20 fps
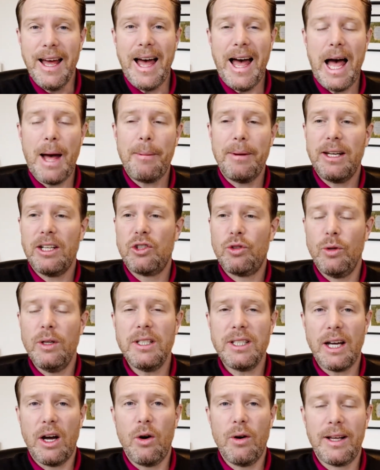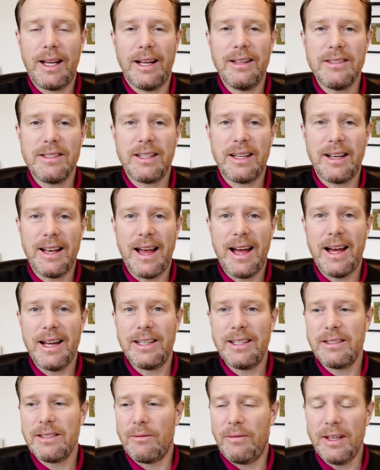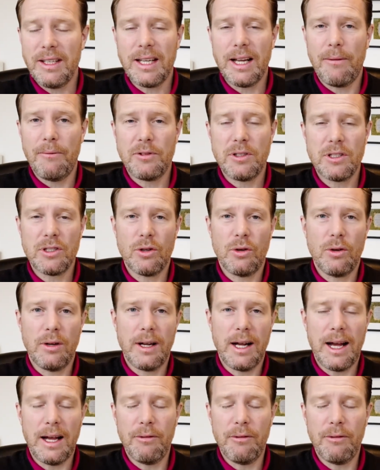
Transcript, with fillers: aber natürlich auch ganz klar diese Wettkampfsaison